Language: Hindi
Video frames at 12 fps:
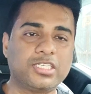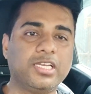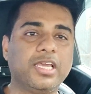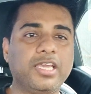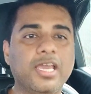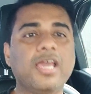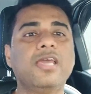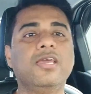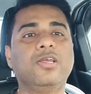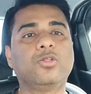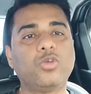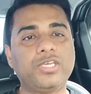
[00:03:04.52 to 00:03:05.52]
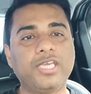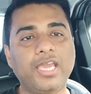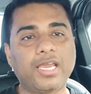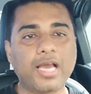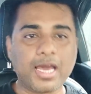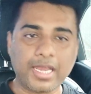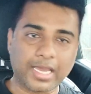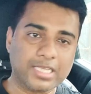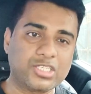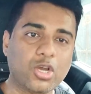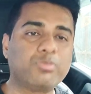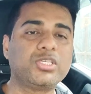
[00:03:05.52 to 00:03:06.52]
अच्छी नहीं है तो ये कार एक
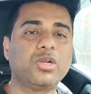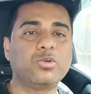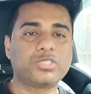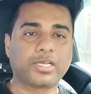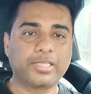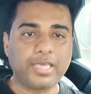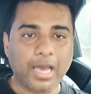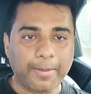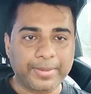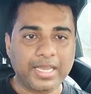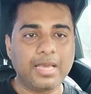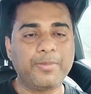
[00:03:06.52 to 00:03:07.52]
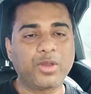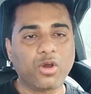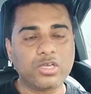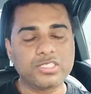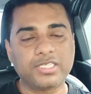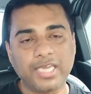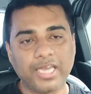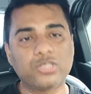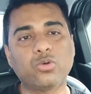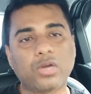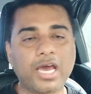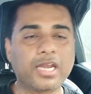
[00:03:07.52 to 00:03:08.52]
अच्छा ऑप्शन हो सकती है आपके लिए बिकॉज ये
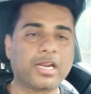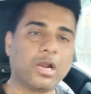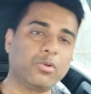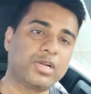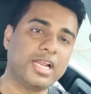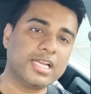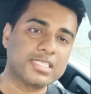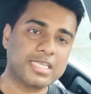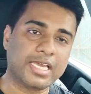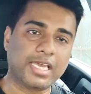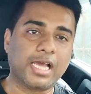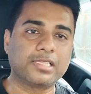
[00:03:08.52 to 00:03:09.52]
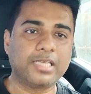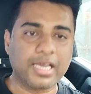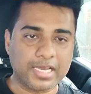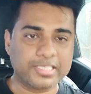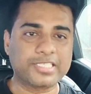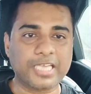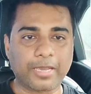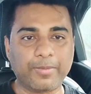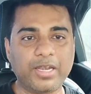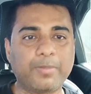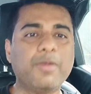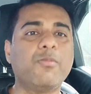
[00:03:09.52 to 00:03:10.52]
जो कार ग्राउंड क्लियरेंस लेके आती है इस
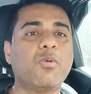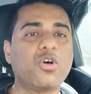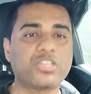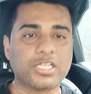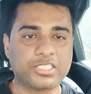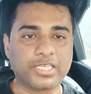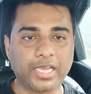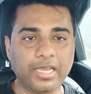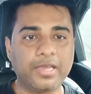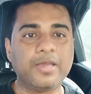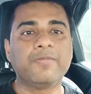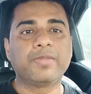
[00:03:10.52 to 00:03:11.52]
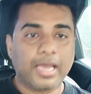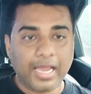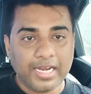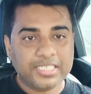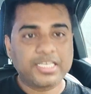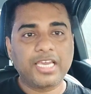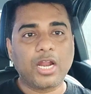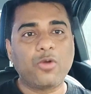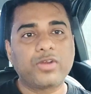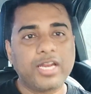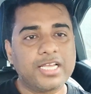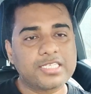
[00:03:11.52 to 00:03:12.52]
सेगमेंट में बहुत अच्छा है एंड इसकी
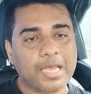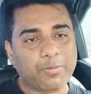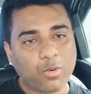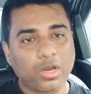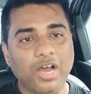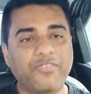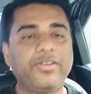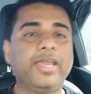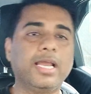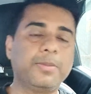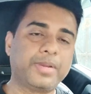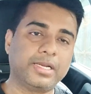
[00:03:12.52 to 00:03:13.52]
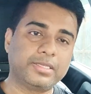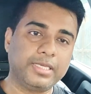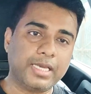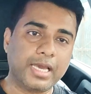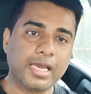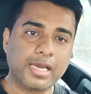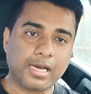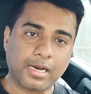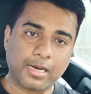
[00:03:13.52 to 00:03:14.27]
ग्राउंड क्लियरेंस आपको काफी हेल्प करती है